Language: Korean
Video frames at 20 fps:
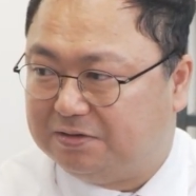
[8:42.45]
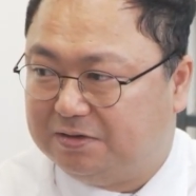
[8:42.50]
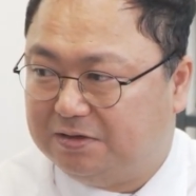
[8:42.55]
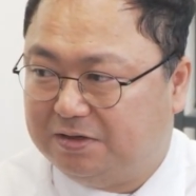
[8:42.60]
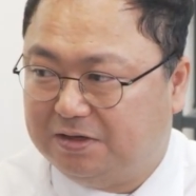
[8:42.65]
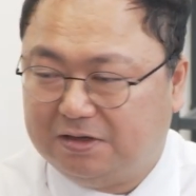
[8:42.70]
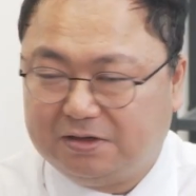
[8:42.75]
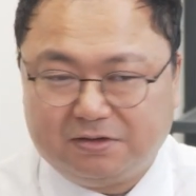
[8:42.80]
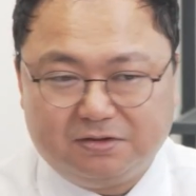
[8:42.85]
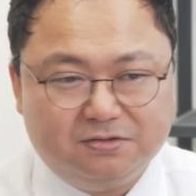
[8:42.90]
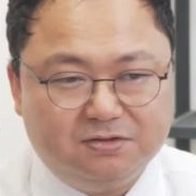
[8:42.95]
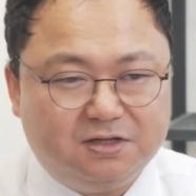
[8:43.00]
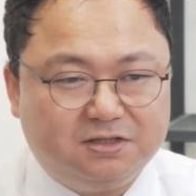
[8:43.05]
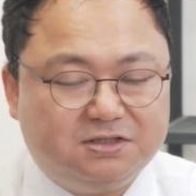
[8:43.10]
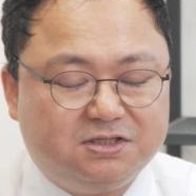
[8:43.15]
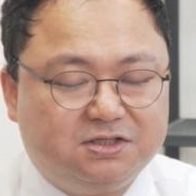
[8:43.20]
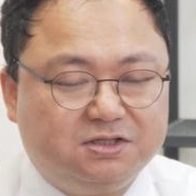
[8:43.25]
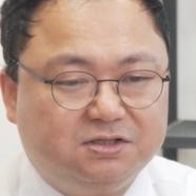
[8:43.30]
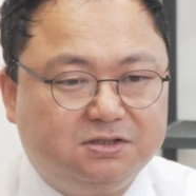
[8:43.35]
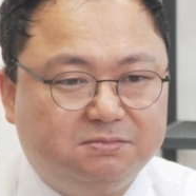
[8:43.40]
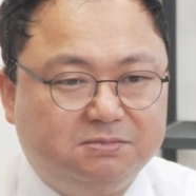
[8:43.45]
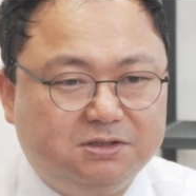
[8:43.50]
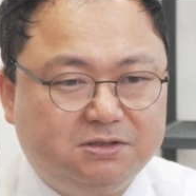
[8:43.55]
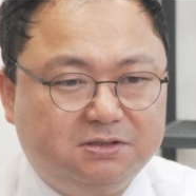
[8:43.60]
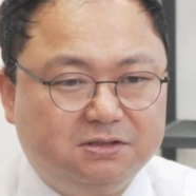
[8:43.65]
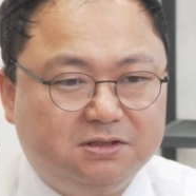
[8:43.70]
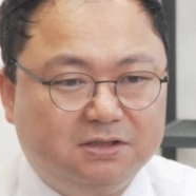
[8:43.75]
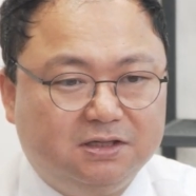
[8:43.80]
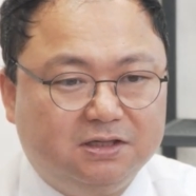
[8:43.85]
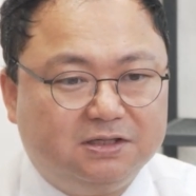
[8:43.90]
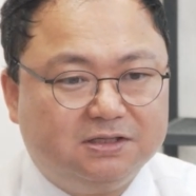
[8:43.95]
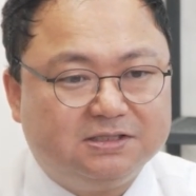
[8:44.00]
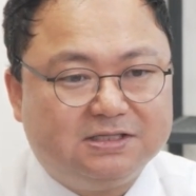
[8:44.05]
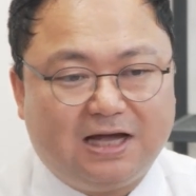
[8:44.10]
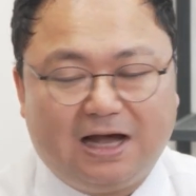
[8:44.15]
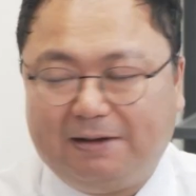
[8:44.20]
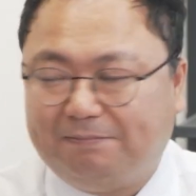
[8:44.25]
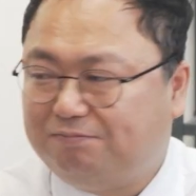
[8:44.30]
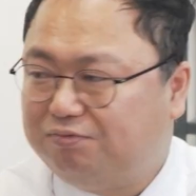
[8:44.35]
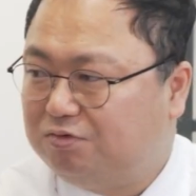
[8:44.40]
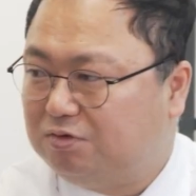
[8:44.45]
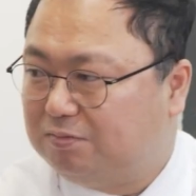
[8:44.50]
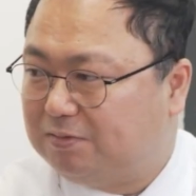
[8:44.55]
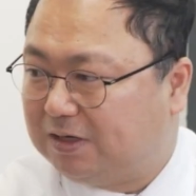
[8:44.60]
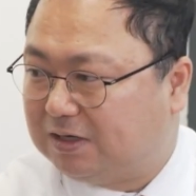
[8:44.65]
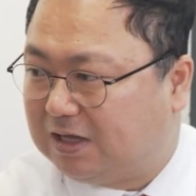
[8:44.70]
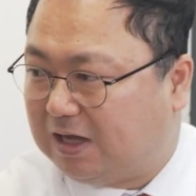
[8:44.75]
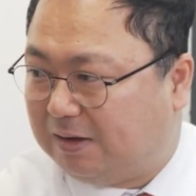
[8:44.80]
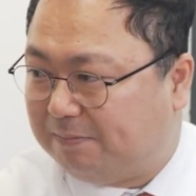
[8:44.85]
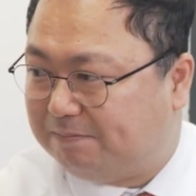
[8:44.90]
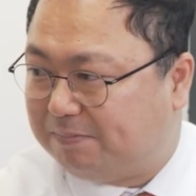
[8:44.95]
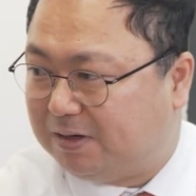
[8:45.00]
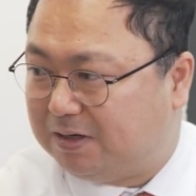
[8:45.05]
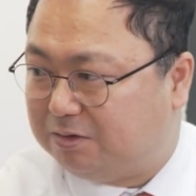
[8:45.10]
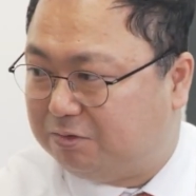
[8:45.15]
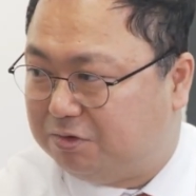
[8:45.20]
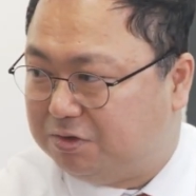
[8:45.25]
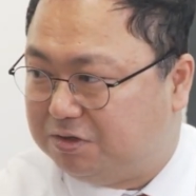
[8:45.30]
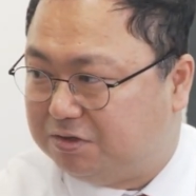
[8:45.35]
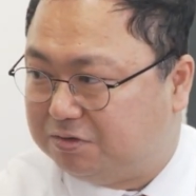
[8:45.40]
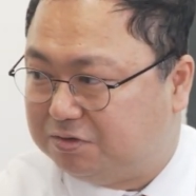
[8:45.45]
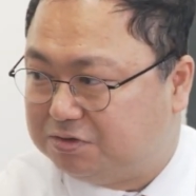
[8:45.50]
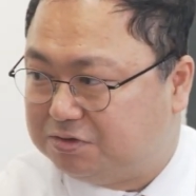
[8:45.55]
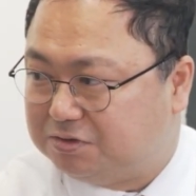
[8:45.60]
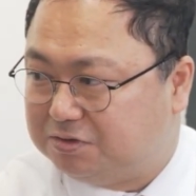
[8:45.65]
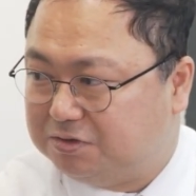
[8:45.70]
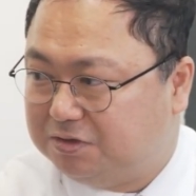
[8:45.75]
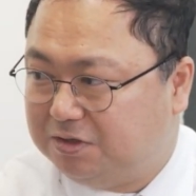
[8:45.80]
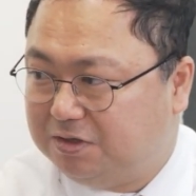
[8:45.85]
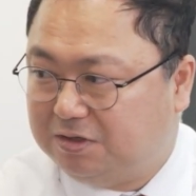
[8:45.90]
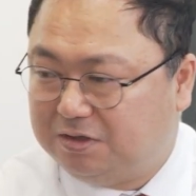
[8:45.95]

어. 근데 지금은 4%밖에 안 팔고 있는 거죠.